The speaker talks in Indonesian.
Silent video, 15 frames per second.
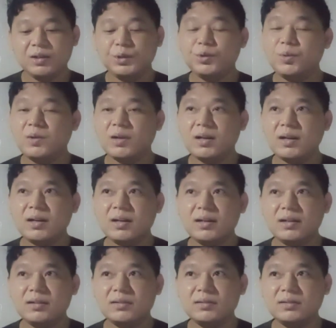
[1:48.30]

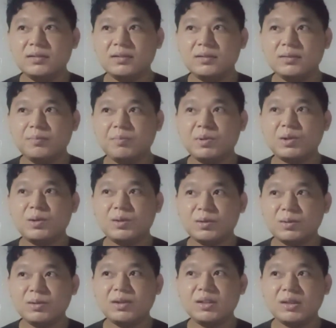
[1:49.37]
juga
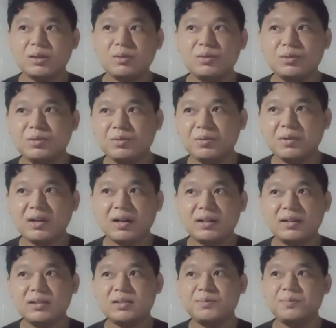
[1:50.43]
penonton itu juga
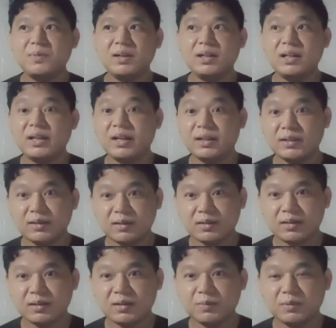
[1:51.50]
ada sebagai
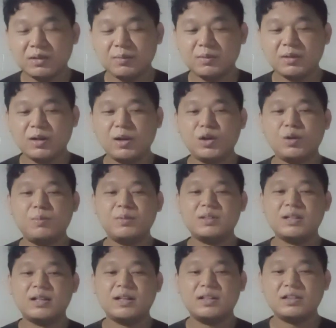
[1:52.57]
haters ya teman-teman kalau
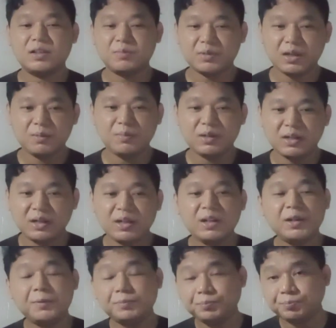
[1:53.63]
misalkan subscriber
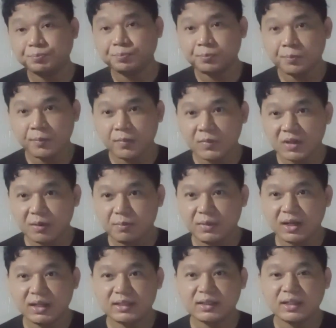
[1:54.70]
ini
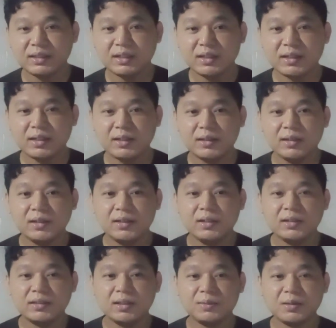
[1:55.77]
biasanya
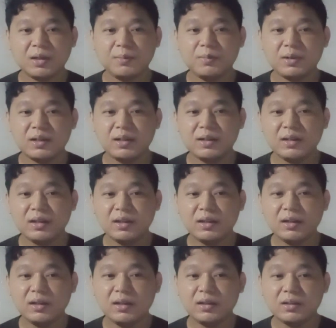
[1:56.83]
subscriber ini
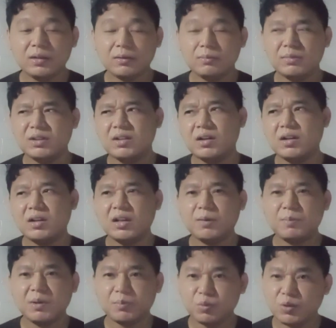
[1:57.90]
misalkan
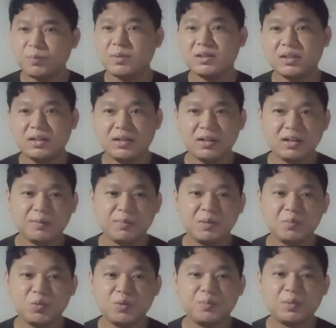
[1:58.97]
80% lah
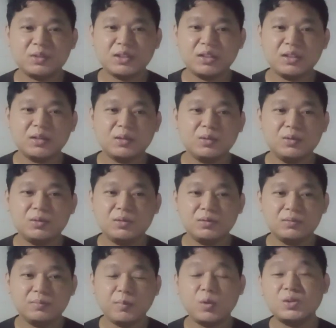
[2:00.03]
80% itu
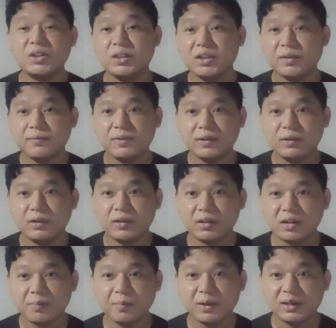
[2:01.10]
positif gitu ya
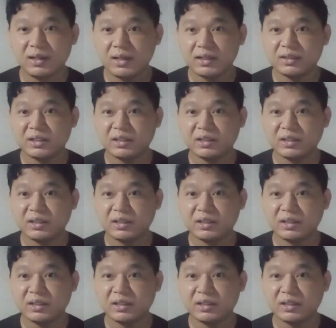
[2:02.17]
kepada